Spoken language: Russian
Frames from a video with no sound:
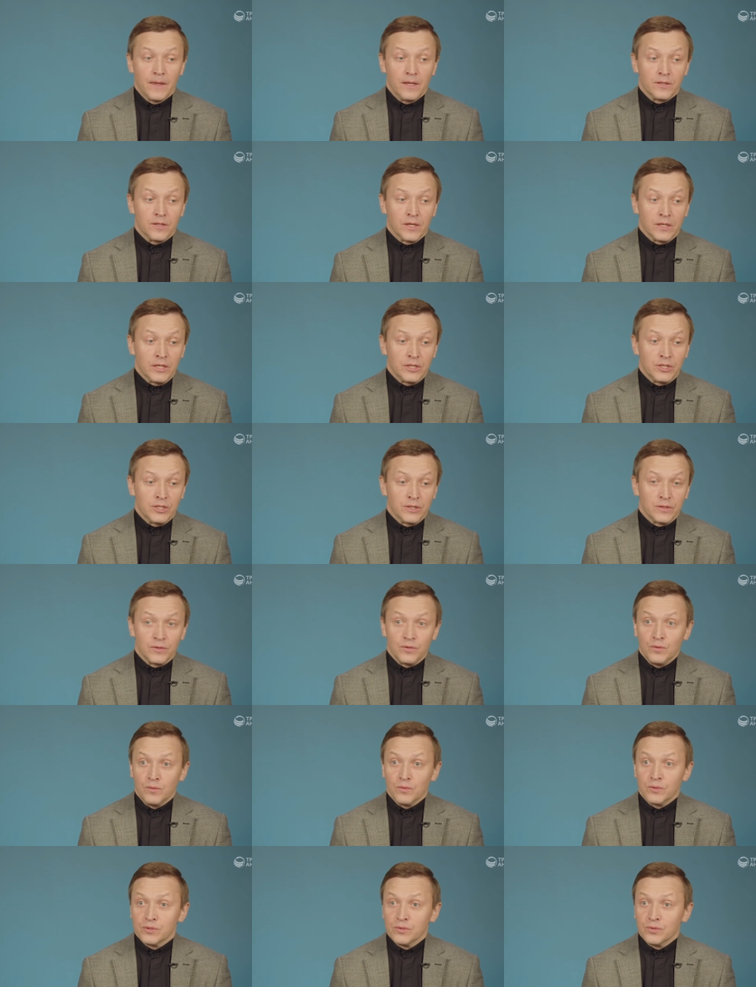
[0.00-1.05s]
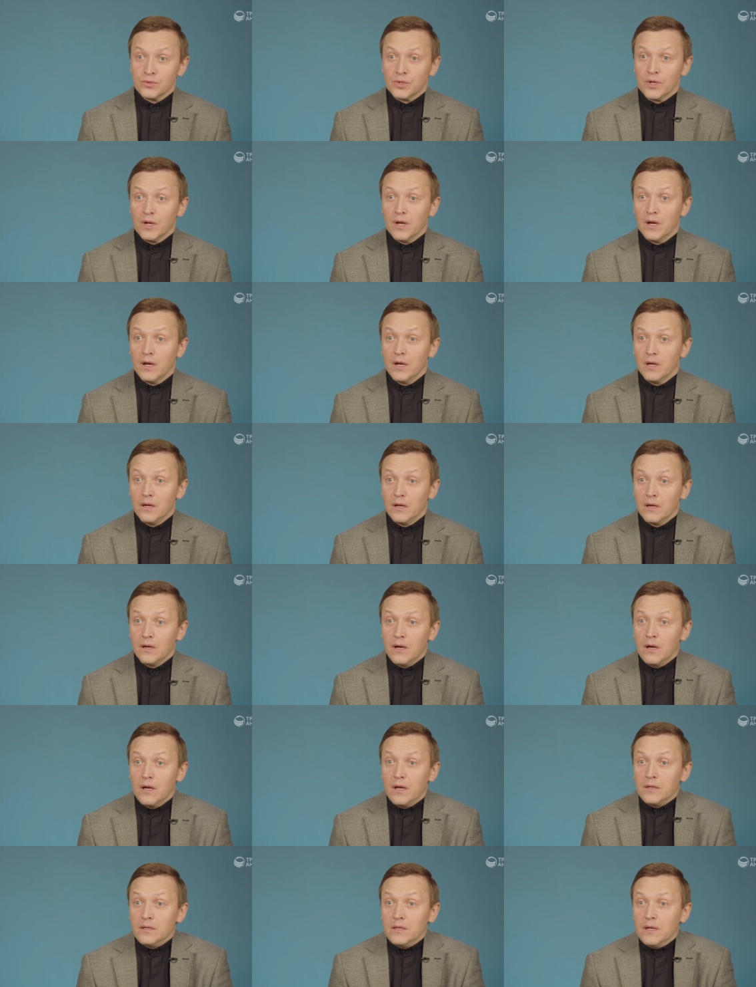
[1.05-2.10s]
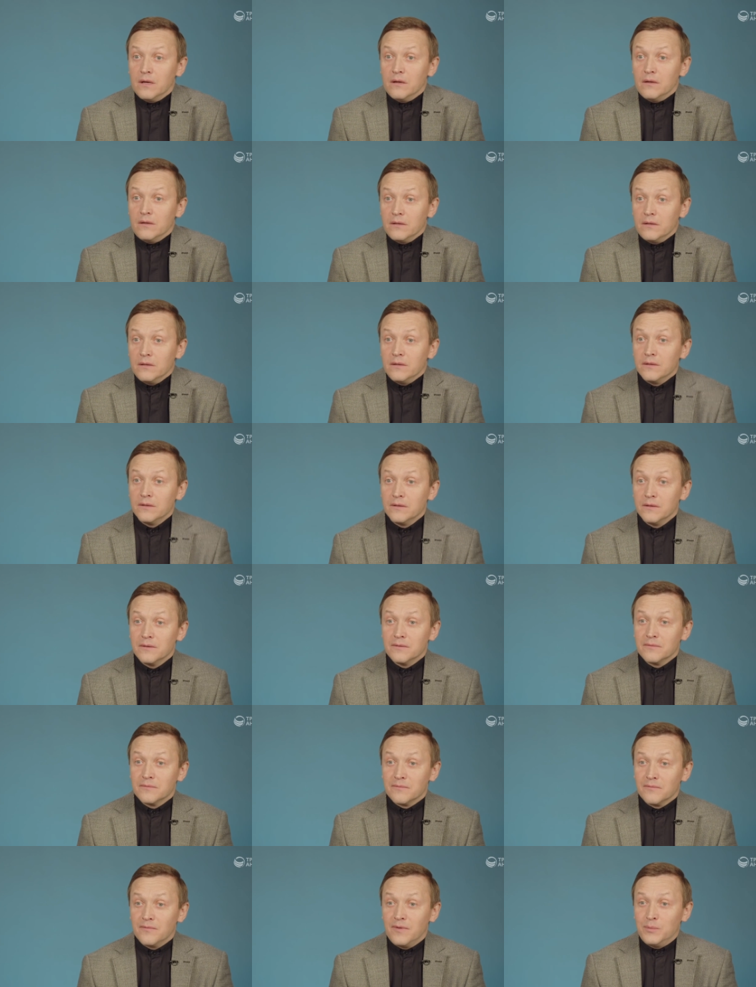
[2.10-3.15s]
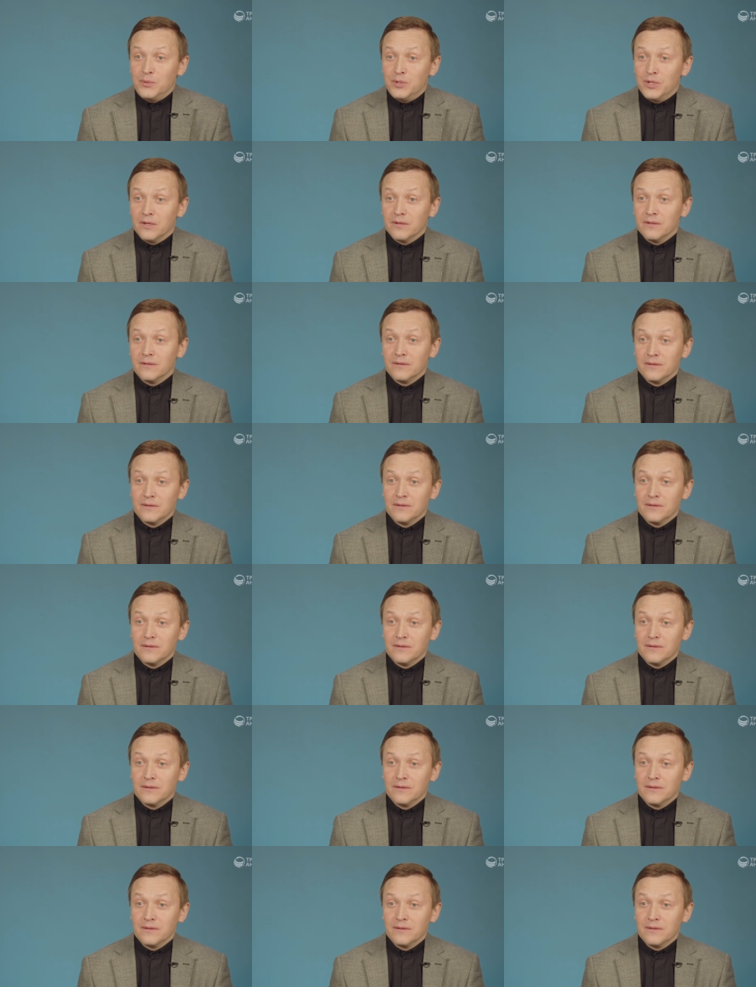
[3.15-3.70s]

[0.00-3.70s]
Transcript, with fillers: И тогда человек думает, слушай, а, а я вообще